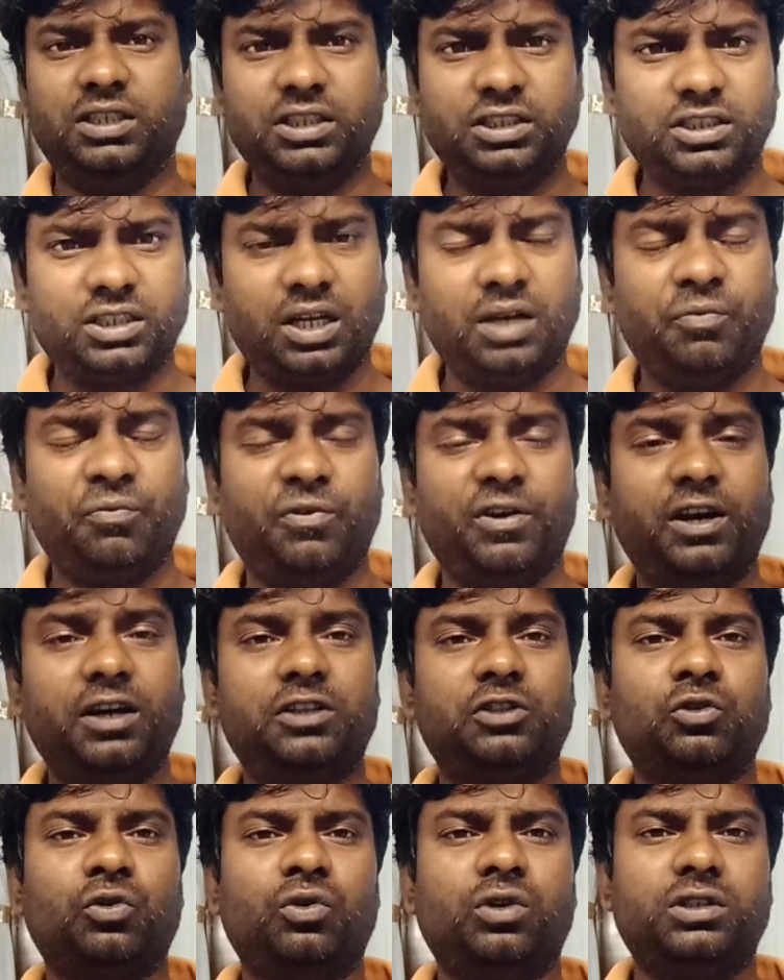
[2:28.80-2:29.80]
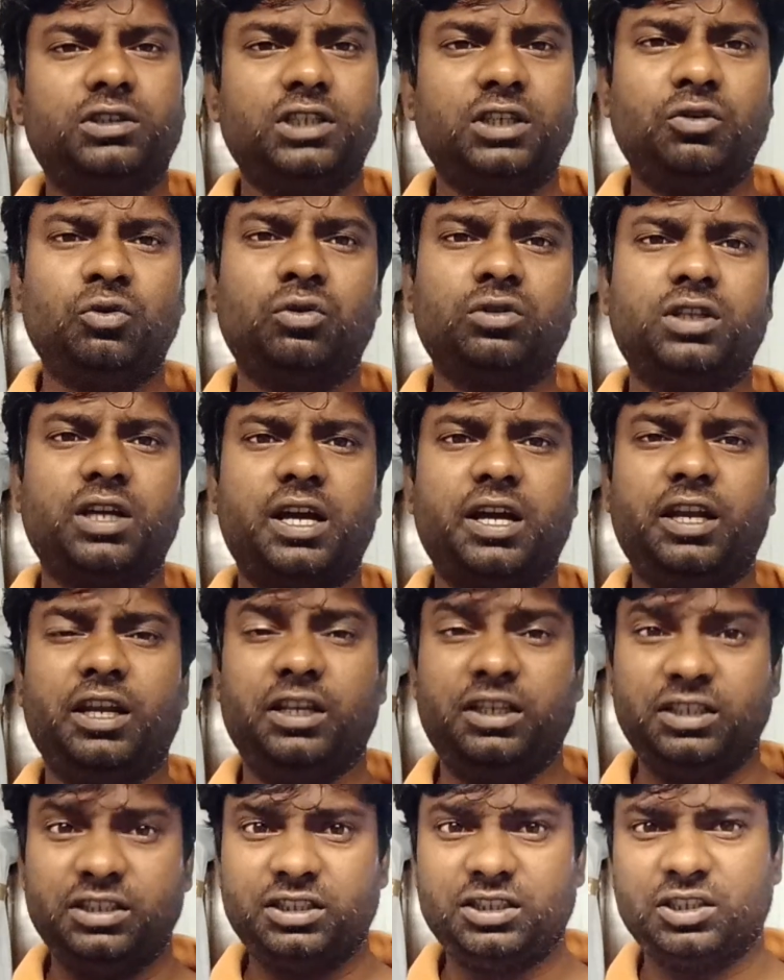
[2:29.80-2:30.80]
इसका वेट जो वज़न होता है
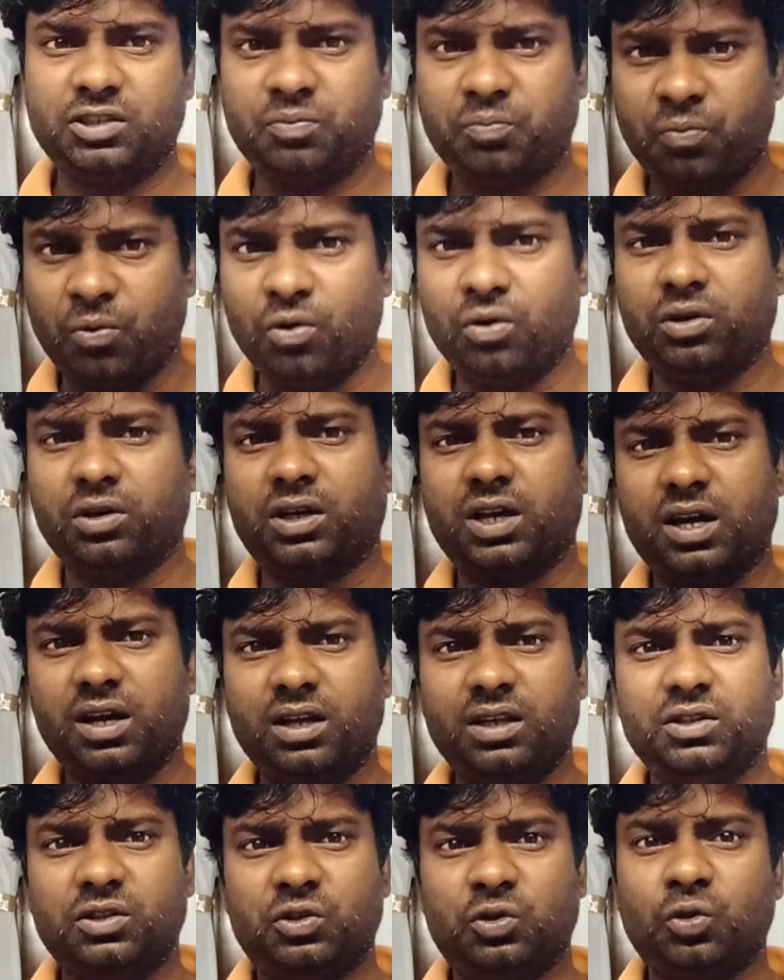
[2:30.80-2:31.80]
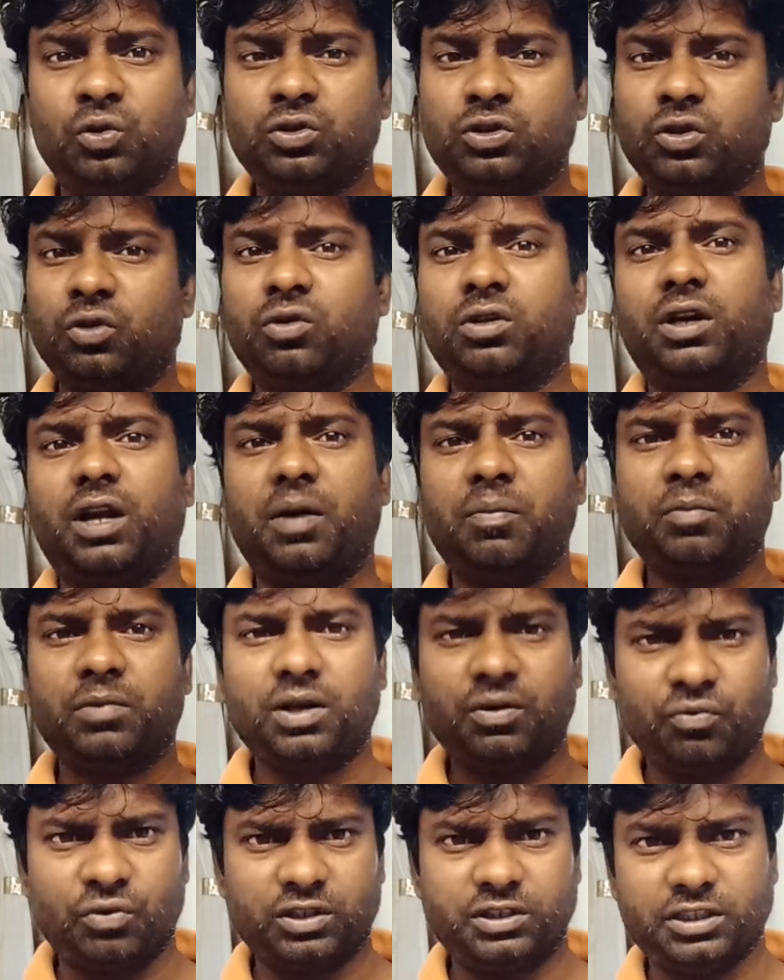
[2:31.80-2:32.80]
इस फ़ोन का 200 ग्राम
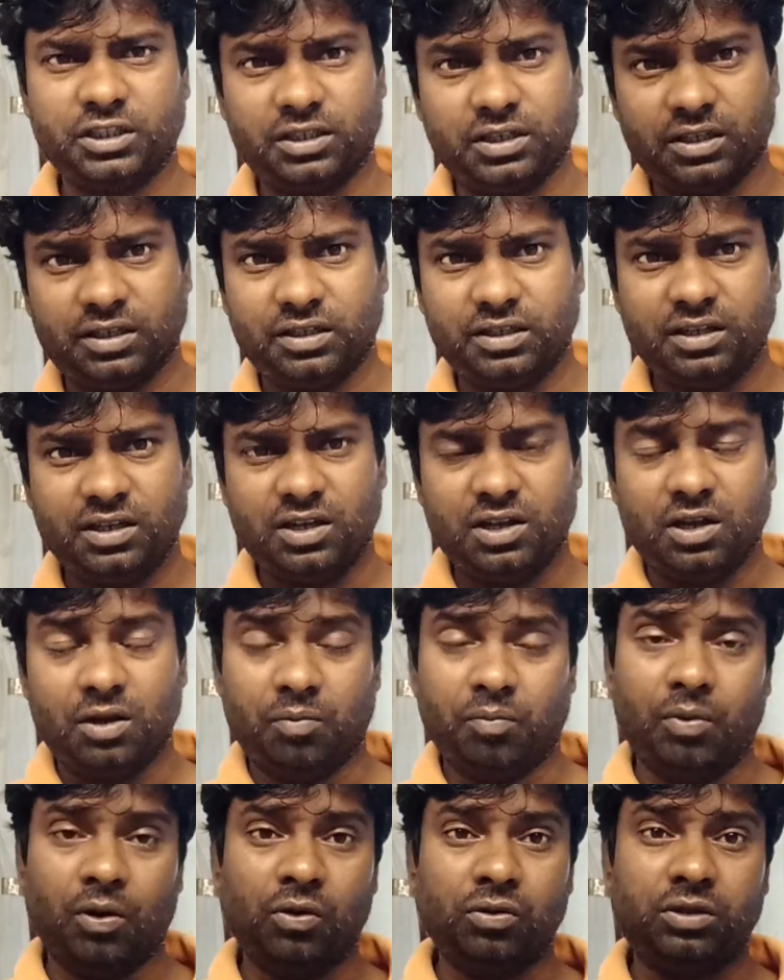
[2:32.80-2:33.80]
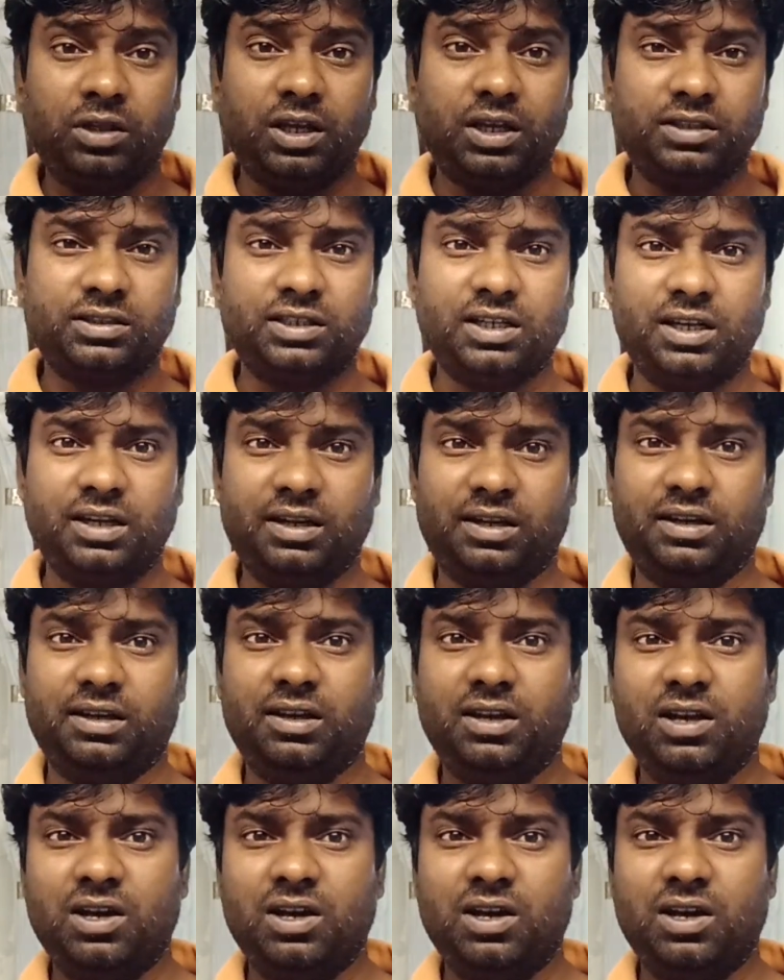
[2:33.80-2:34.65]
का वज़न है बहुत ही अच्छा है